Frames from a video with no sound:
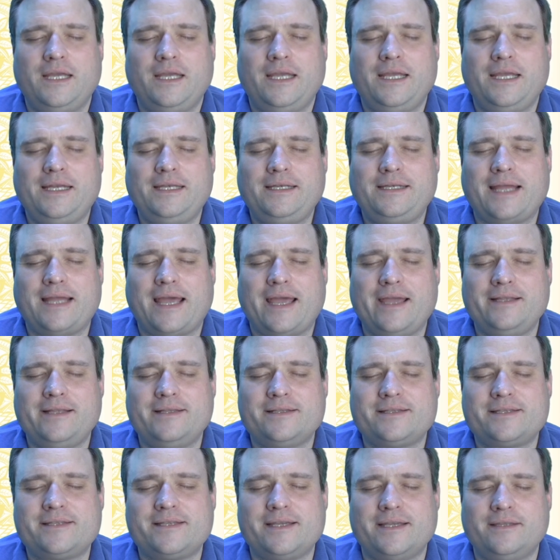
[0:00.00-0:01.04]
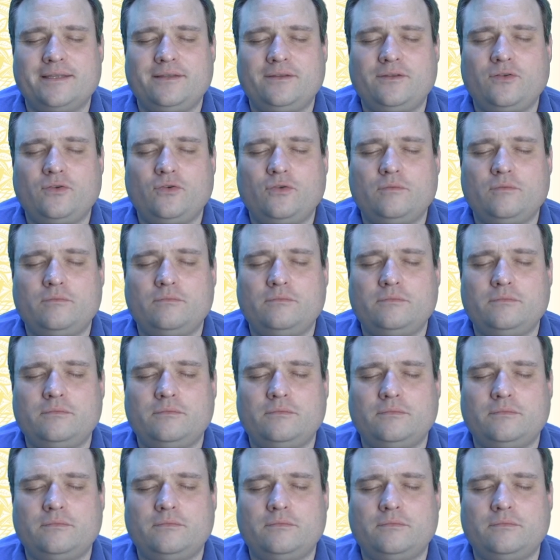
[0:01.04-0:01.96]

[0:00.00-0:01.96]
in dein Zentrum